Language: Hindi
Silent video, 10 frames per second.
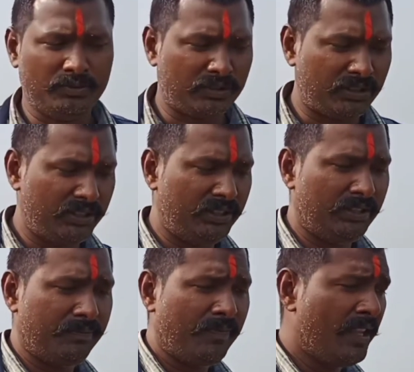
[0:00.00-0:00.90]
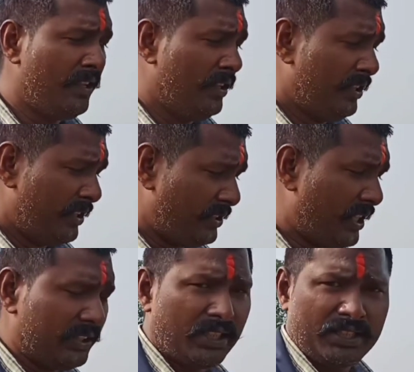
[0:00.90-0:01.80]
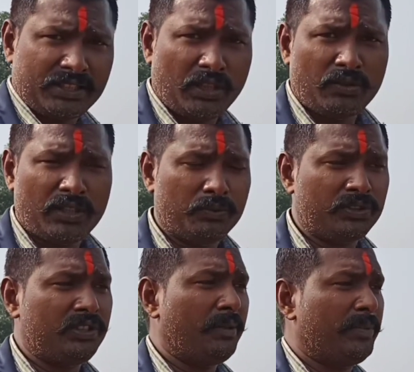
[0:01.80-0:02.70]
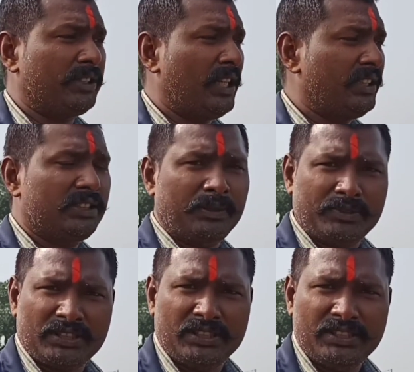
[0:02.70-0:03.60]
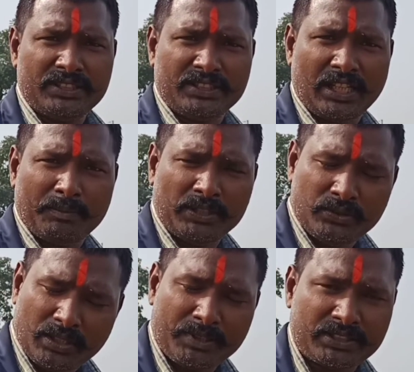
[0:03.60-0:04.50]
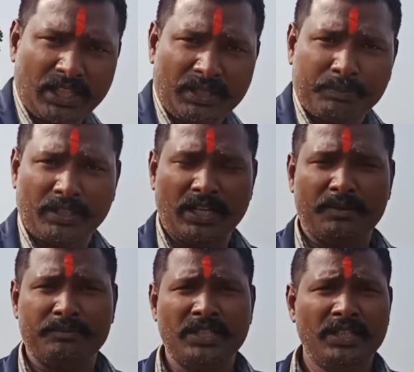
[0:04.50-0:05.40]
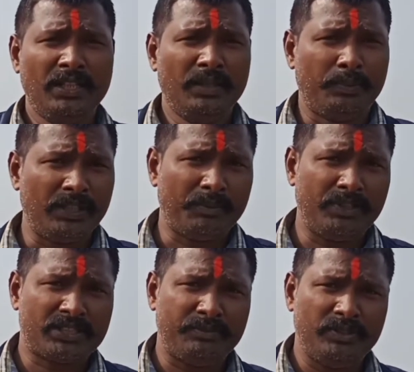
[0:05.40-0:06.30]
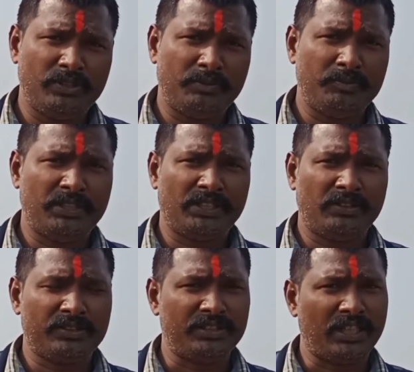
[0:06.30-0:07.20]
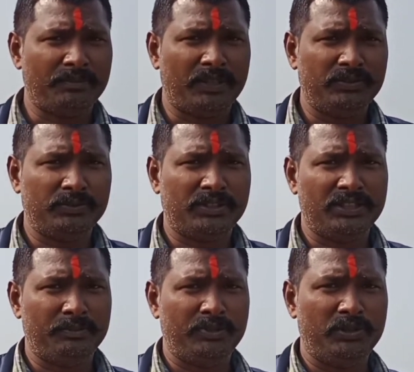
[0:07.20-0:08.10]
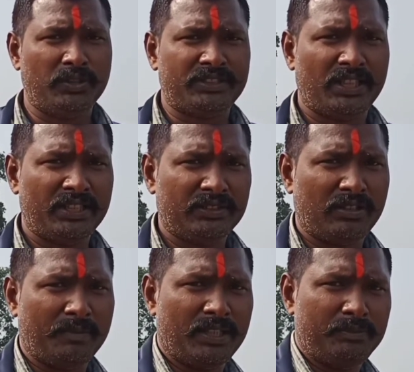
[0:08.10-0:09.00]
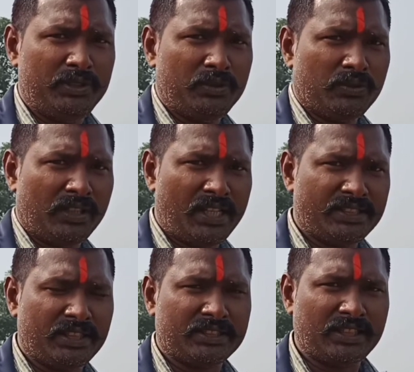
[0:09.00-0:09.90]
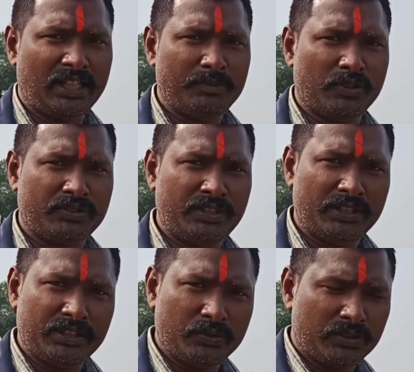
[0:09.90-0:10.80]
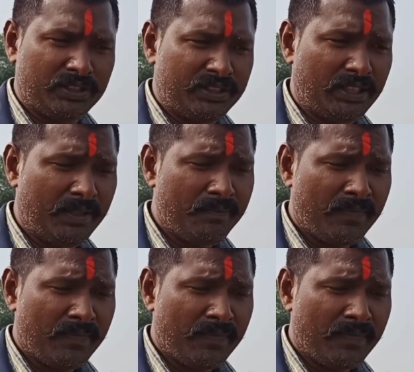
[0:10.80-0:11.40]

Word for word: उसके लिए ज़्यादा अच्छा होगा वो चीज़ हम बताएंगे तब तक के लिए किसान भाइयों नमस्कार प्रणाम फिर हम नेक्स्ट वीडियो में मिलेंगे और किसान भाइयों यदि वीडियो अच्छा लगे तो हमारे वीडियो को लाइक सब्सक्राइब और शेयर जरूर कीजिए